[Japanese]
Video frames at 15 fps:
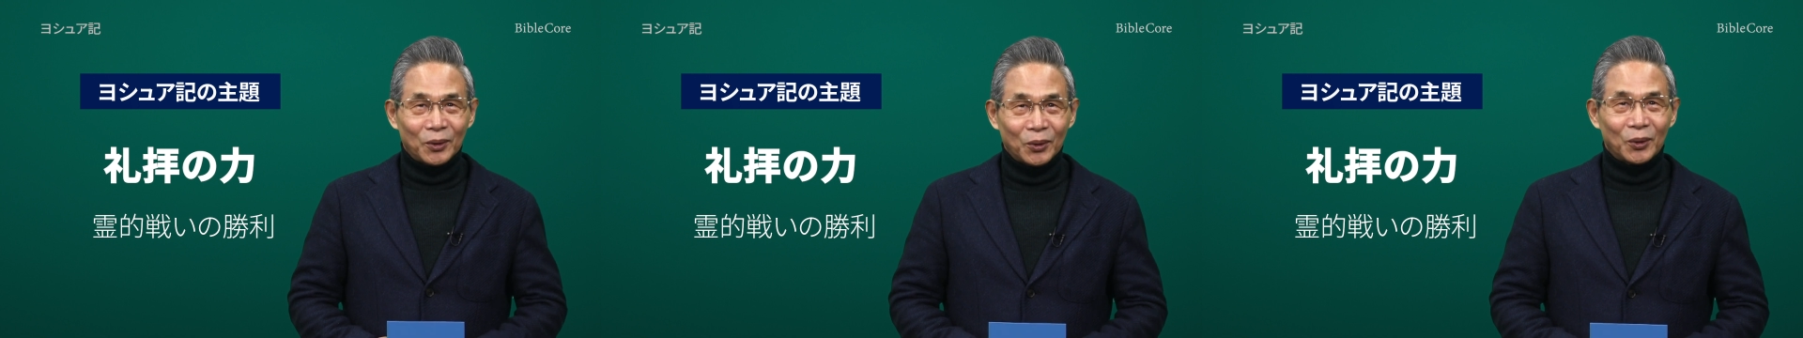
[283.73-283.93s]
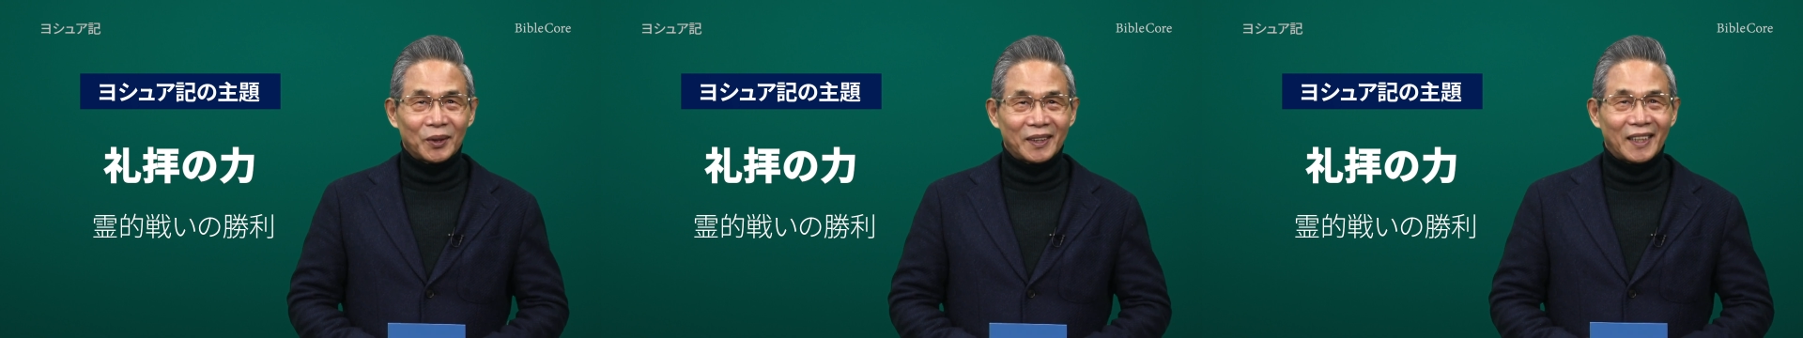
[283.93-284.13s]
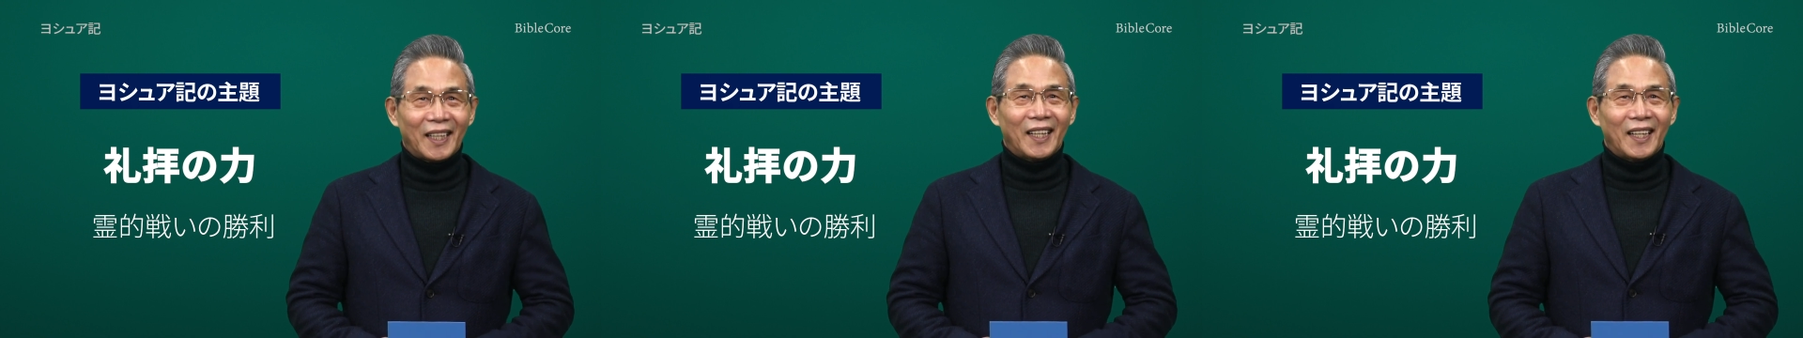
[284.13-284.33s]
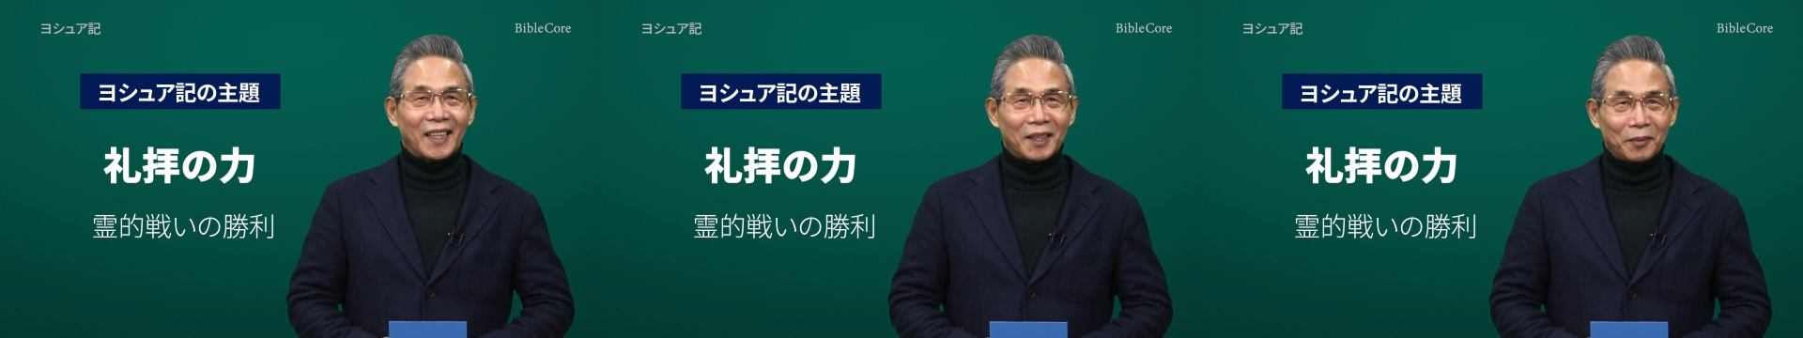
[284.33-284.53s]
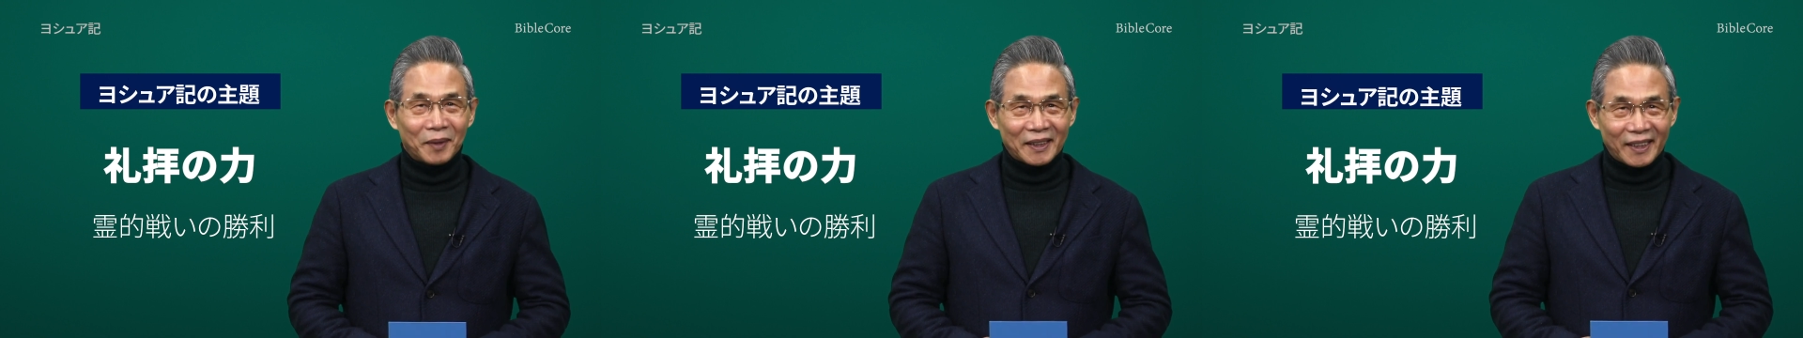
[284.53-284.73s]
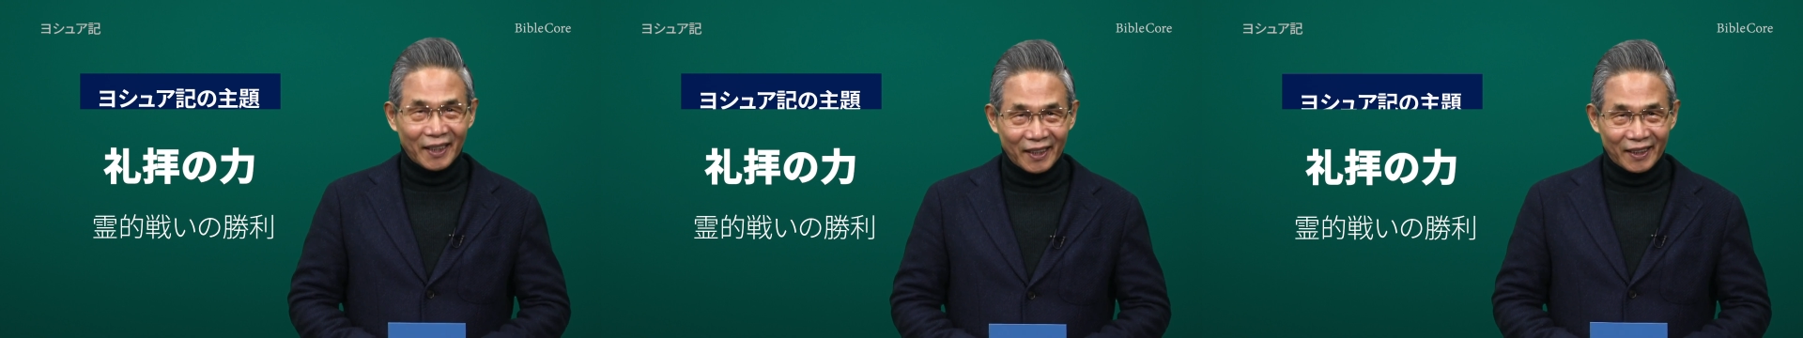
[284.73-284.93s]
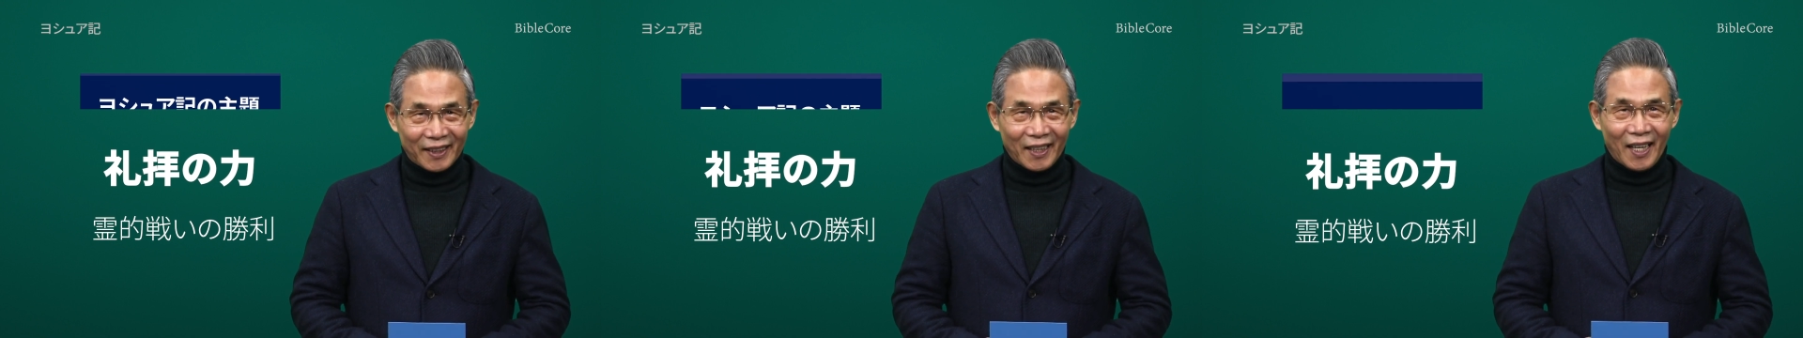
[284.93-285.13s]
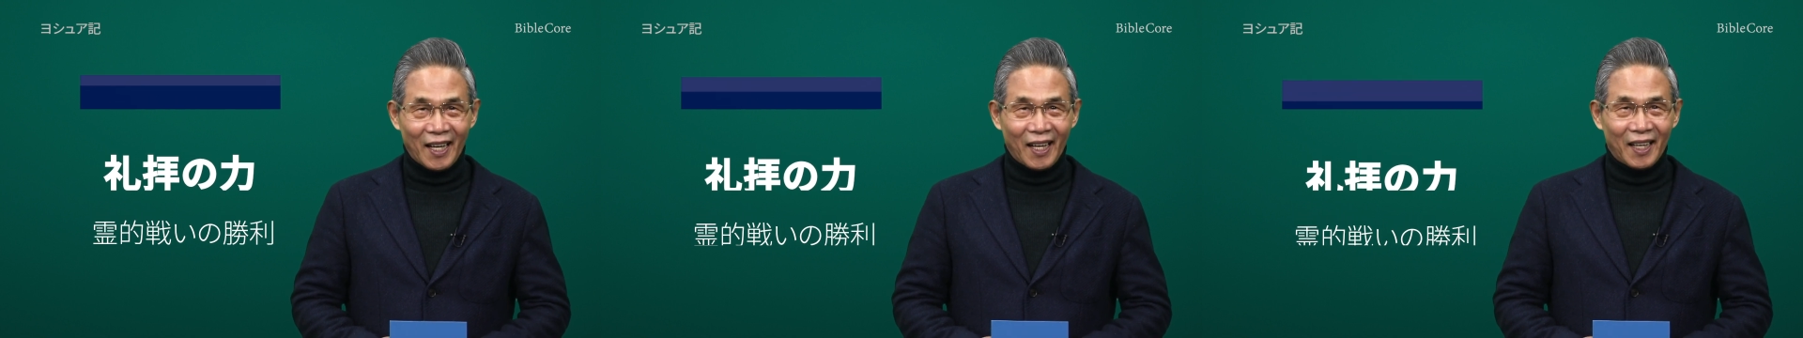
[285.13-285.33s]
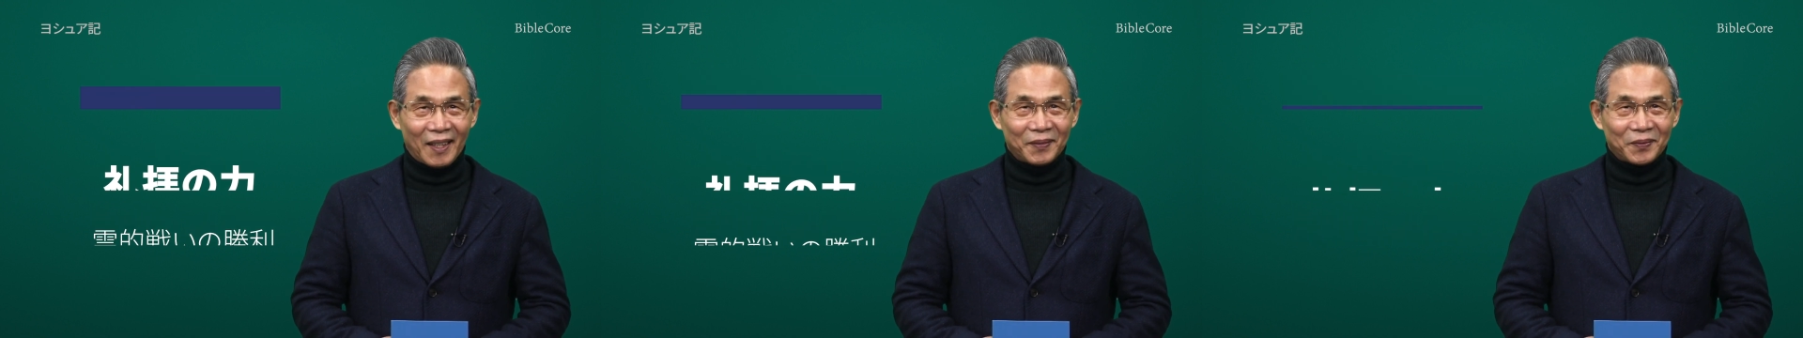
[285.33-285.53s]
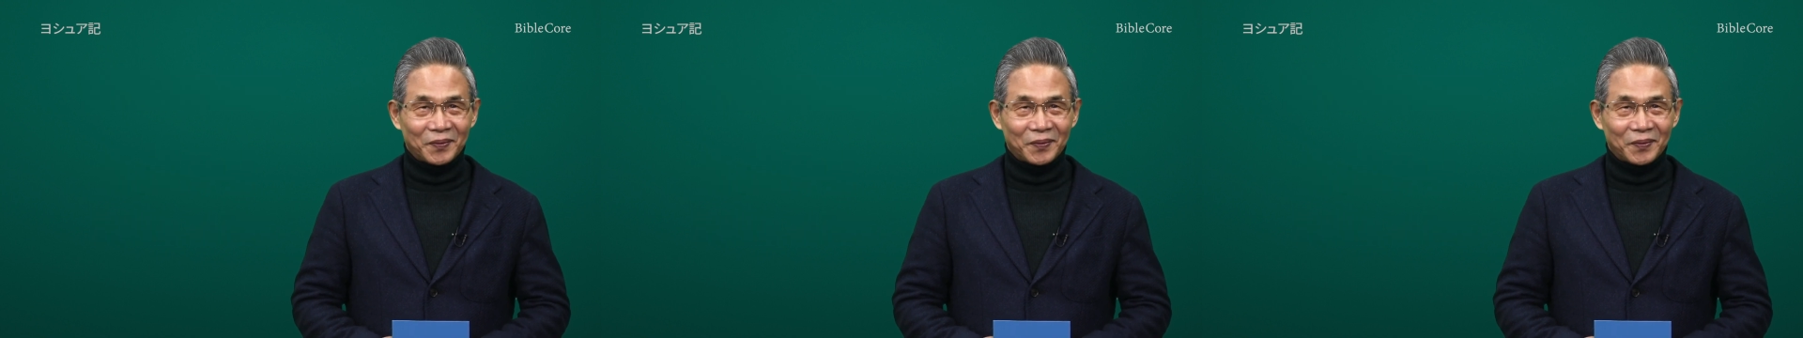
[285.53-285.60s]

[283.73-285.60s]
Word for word: ようざありませんか